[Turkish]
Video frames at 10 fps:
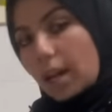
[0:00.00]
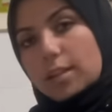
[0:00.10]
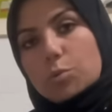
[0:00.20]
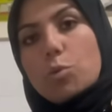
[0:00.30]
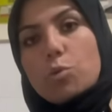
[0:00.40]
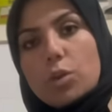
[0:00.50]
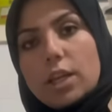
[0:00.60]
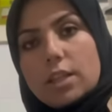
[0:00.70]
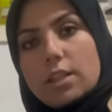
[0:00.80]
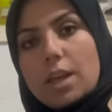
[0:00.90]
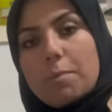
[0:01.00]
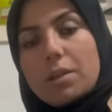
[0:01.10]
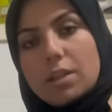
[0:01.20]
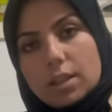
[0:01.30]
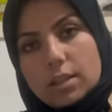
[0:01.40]
artık doktora gittik hemen
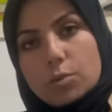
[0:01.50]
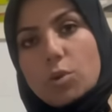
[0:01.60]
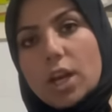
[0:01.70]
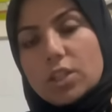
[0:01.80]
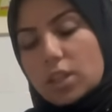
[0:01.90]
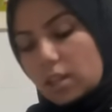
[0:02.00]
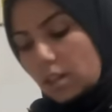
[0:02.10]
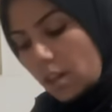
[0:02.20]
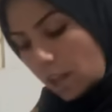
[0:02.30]
e, Gülaş'taki